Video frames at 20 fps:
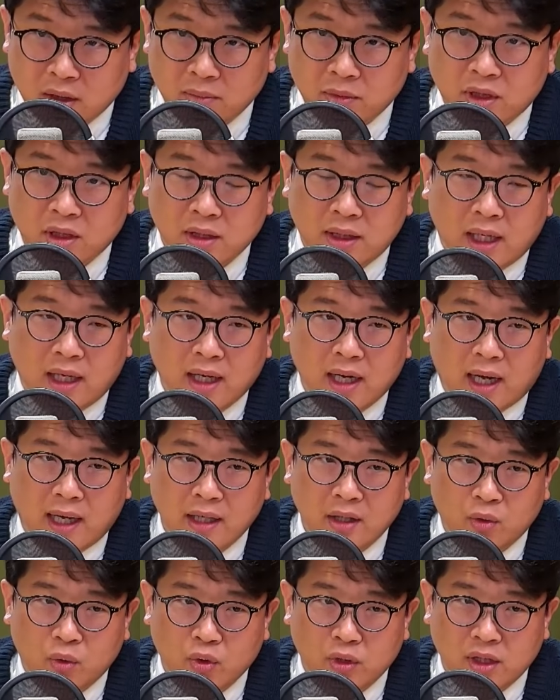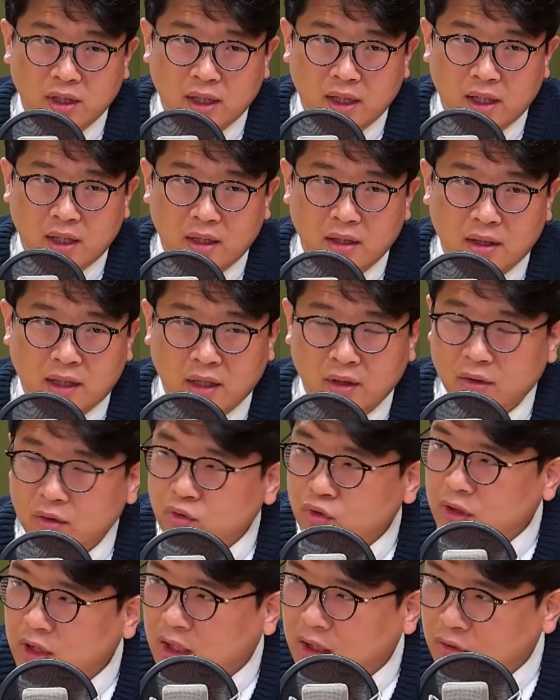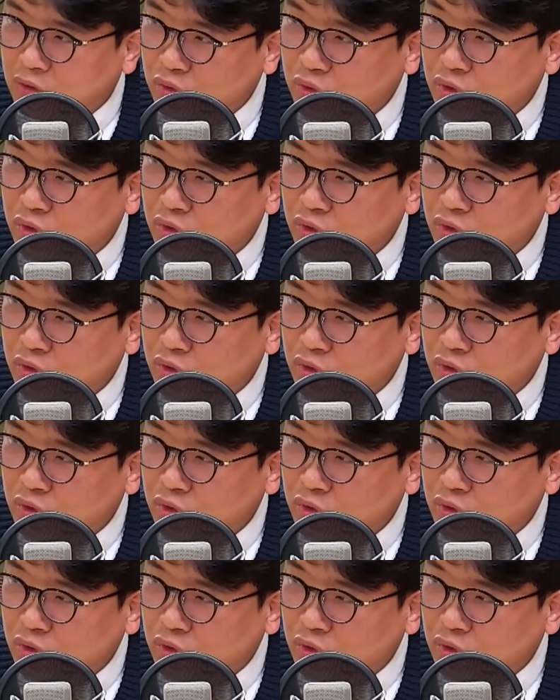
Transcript: 그럼 그 당의 아이콘이 될 대선 주자가